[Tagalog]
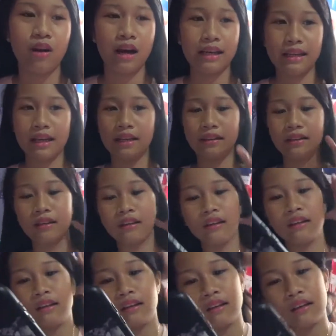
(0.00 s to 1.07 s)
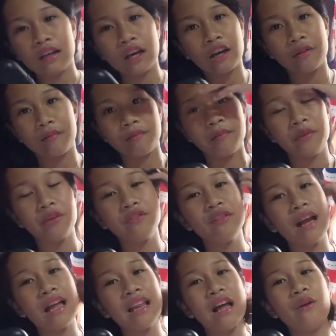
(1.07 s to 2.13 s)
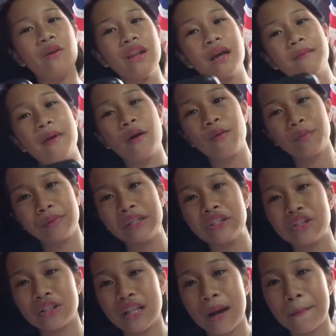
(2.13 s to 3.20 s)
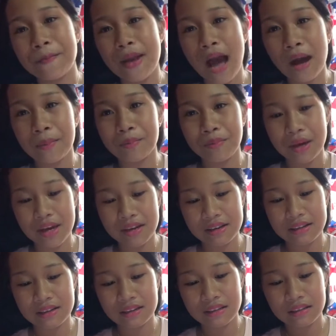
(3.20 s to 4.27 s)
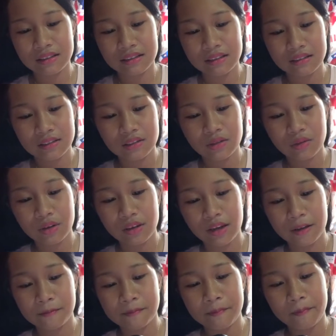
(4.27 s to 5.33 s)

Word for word: Ayan. Yun nga lang, wala pa akong merch ng Blackpink. So, ayan.